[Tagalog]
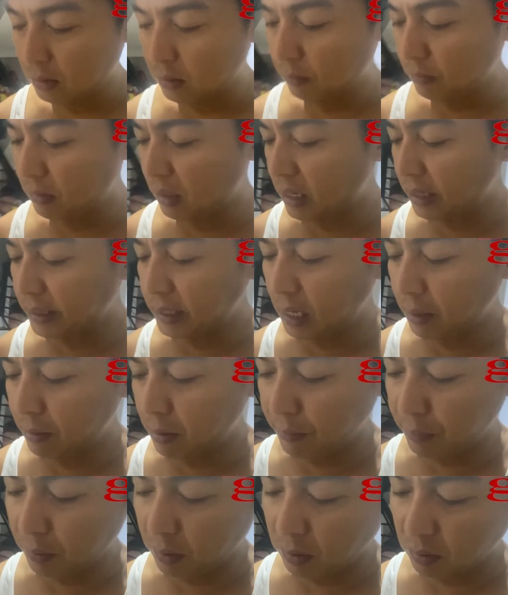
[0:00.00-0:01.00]
Maganda
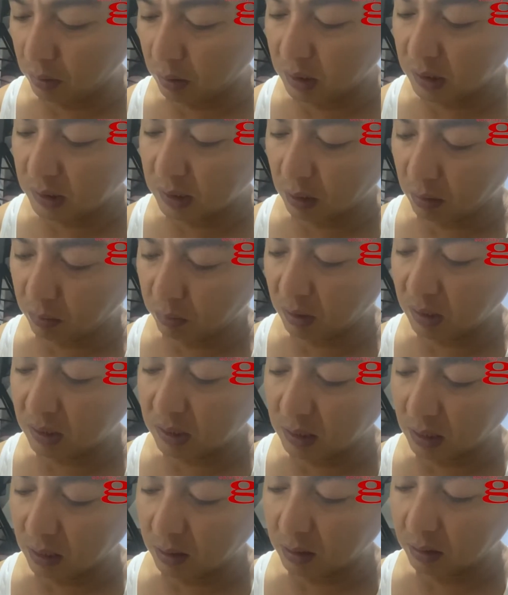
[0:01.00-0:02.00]
naman po yung instant
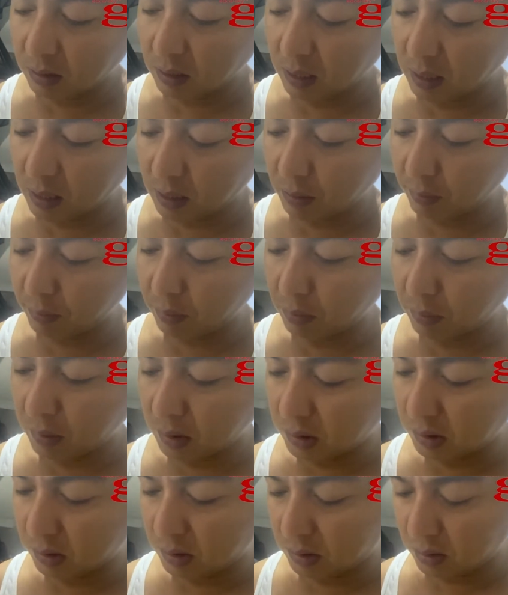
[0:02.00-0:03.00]
minsan, kaya lang po
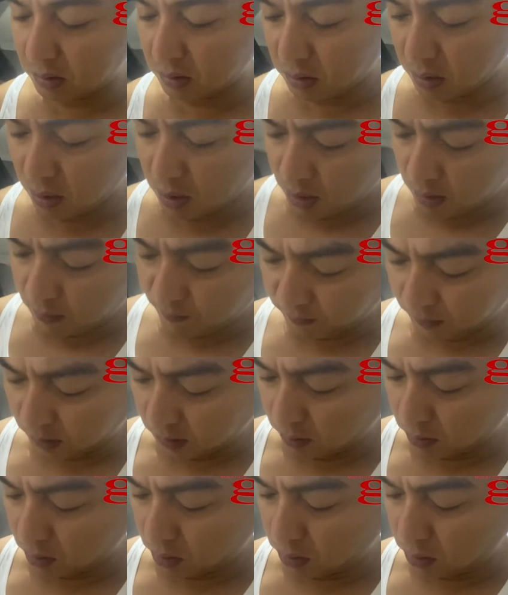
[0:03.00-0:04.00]
mas
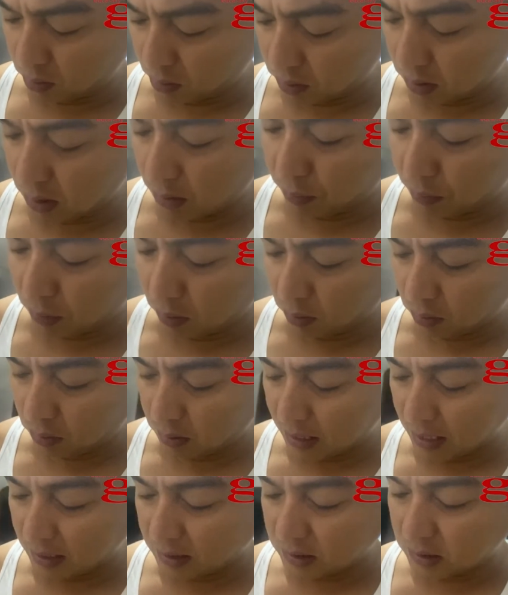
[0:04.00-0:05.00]
gusto ko na po yung
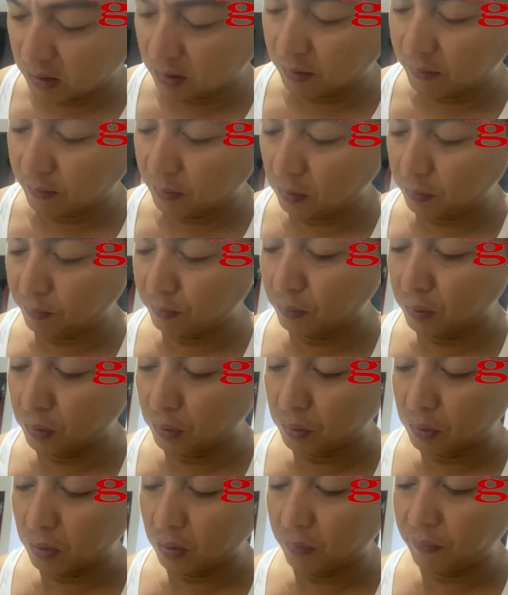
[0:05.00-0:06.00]
lasa ng
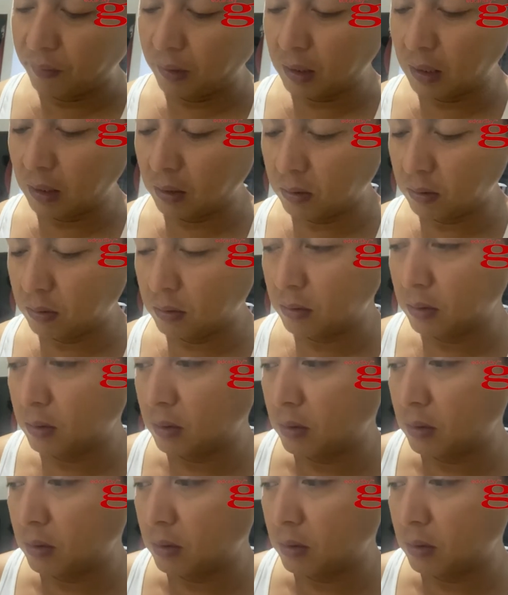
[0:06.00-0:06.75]
brew coffee ngayon.